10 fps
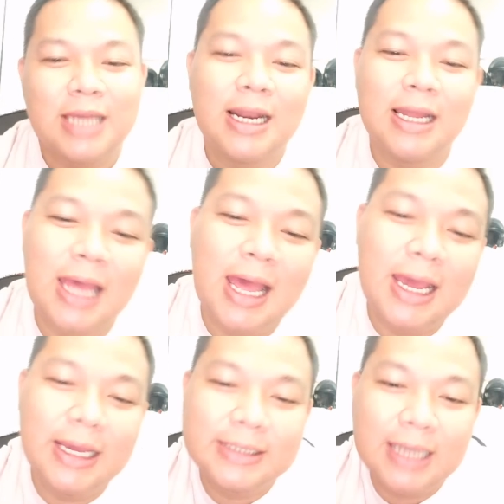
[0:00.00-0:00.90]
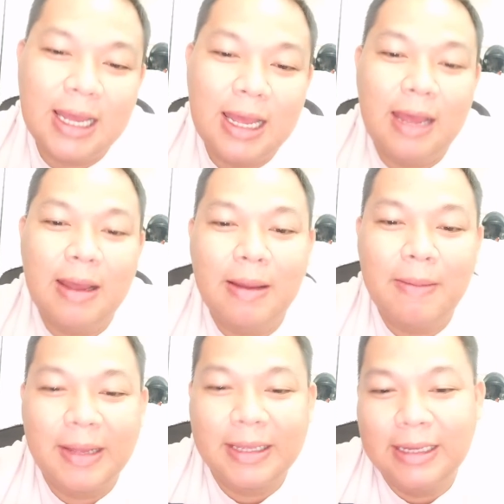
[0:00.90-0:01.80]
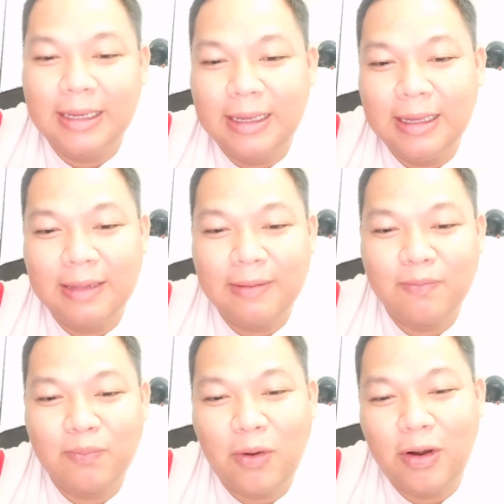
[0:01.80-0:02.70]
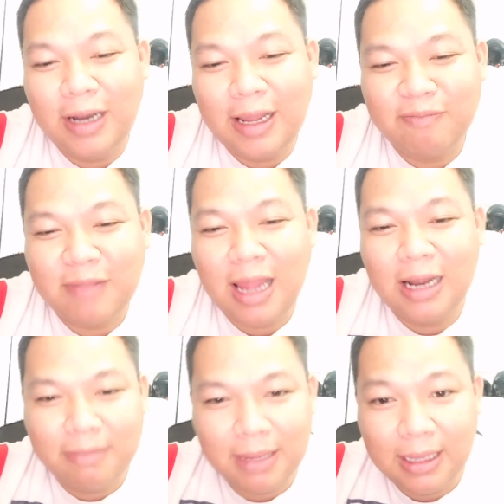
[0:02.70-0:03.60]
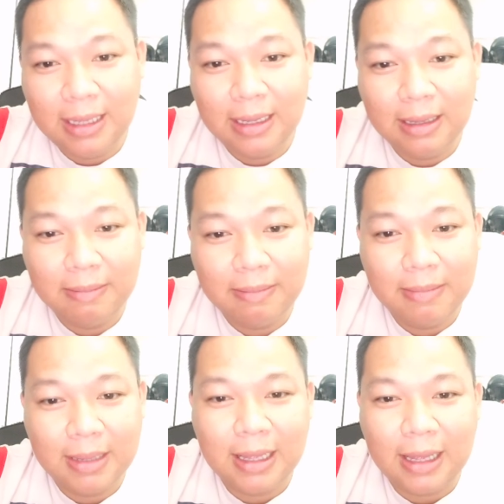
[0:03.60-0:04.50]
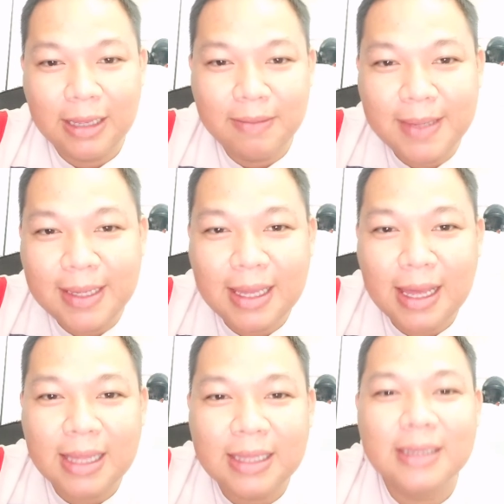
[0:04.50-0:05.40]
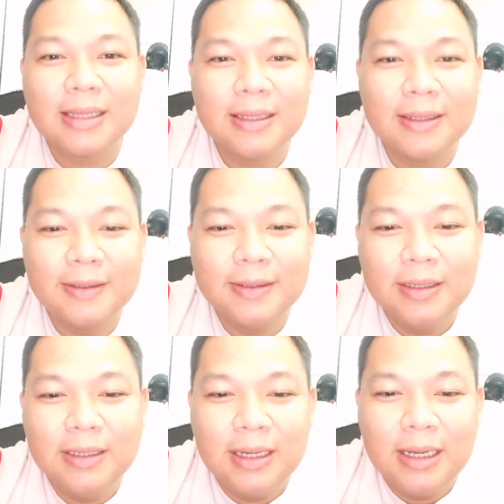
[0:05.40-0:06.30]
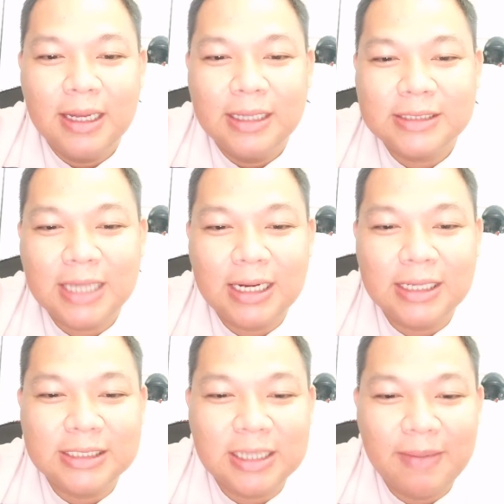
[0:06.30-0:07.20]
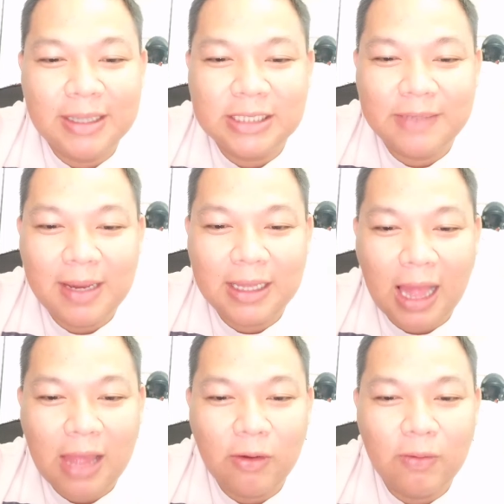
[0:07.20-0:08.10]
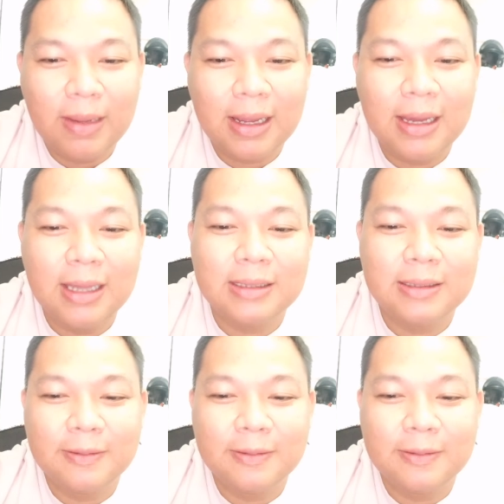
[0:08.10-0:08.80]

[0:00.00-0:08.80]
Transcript: Sana guys, uh, maging for life tayo na maging magkakaibigan. Sana sabay-sabay tayo umangat.